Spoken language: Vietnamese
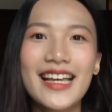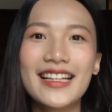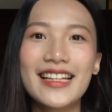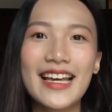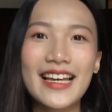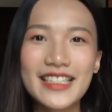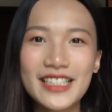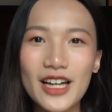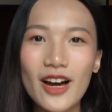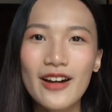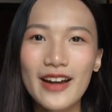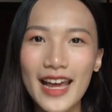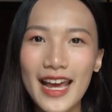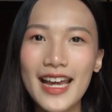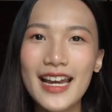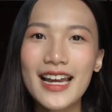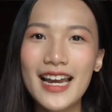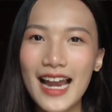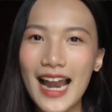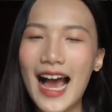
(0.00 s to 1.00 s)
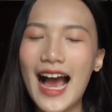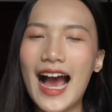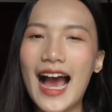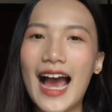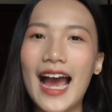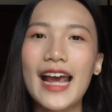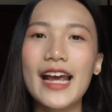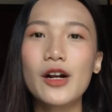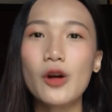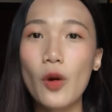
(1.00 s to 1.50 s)
thế cho nên là
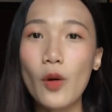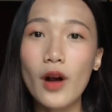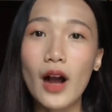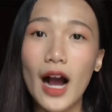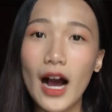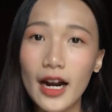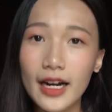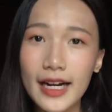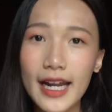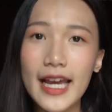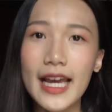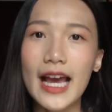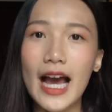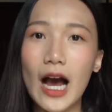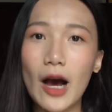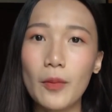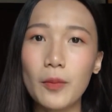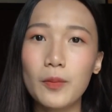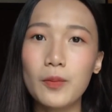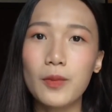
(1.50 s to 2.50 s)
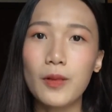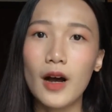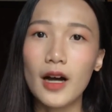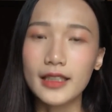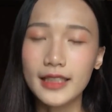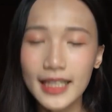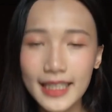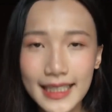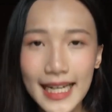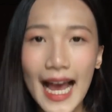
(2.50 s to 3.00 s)
hãy cố gắng để học
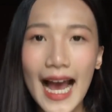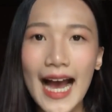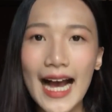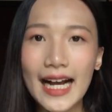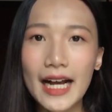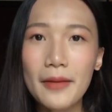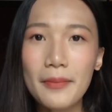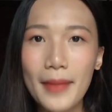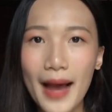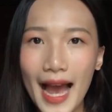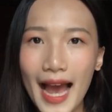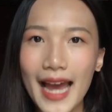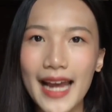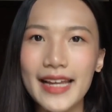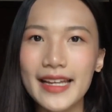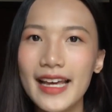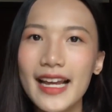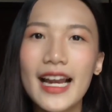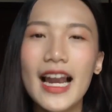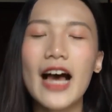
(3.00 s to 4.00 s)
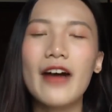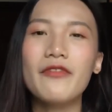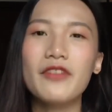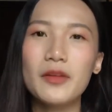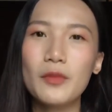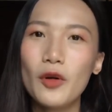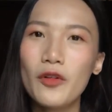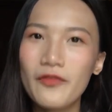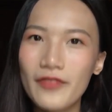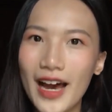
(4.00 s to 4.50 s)
ờ, tất cả các bài nhất là
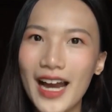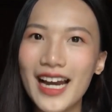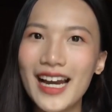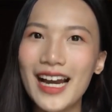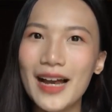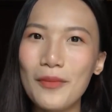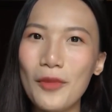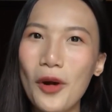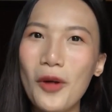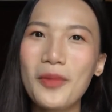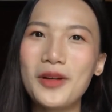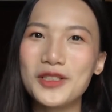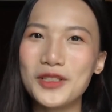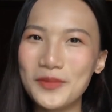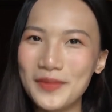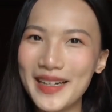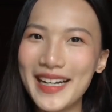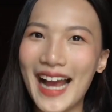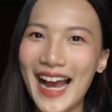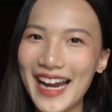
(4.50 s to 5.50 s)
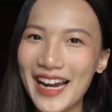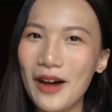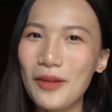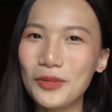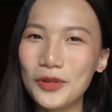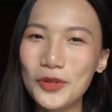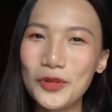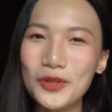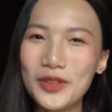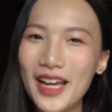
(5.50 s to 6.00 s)
với môn văn là môn mà chúng mình hay
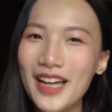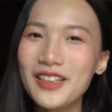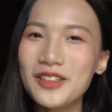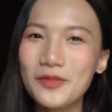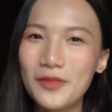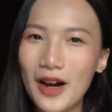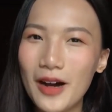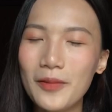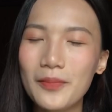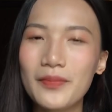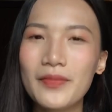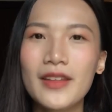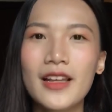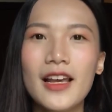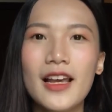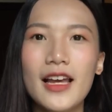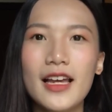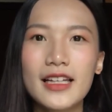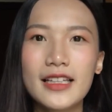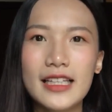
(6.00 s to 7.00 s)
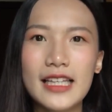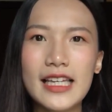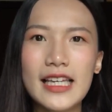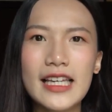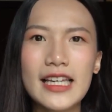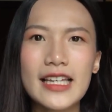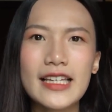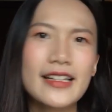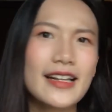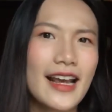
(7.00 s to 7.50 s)
học tủ nhất đúng không
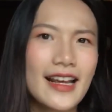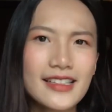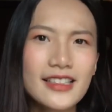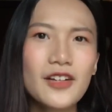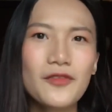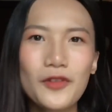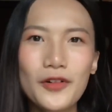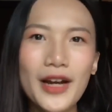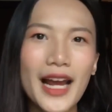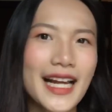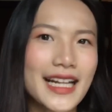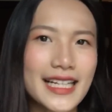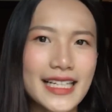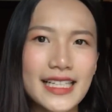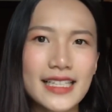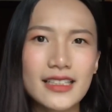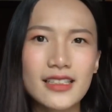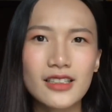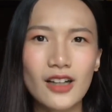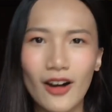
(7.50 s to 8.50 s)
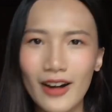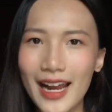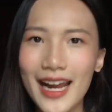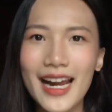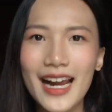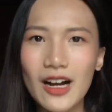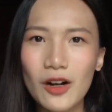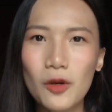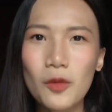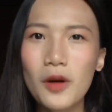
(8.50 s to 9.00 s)
thì đến giờ phút này thì có
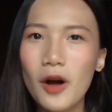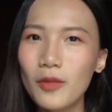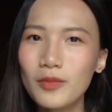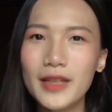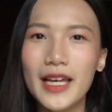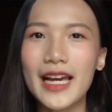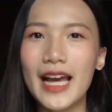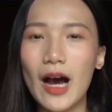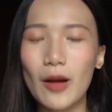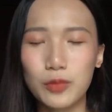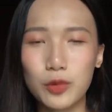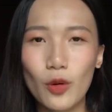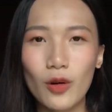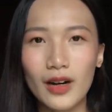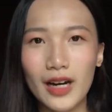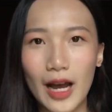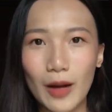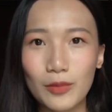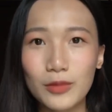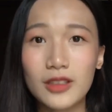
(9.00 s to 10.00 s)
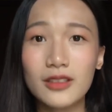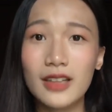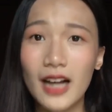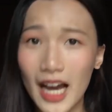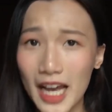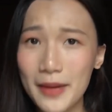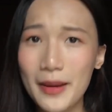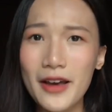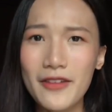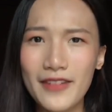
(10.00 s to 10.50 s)
lẽ là cũng không thể học thuộc lòng từng
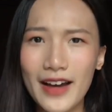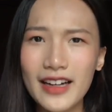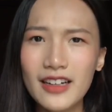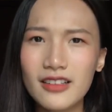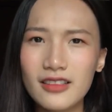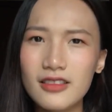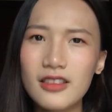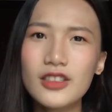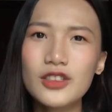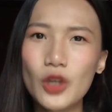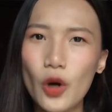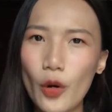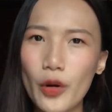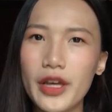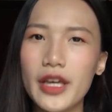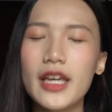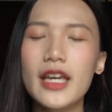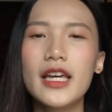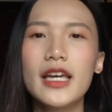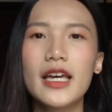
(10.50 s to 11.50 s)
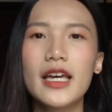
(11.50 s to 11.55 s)
ấy bài văn được nữa rồi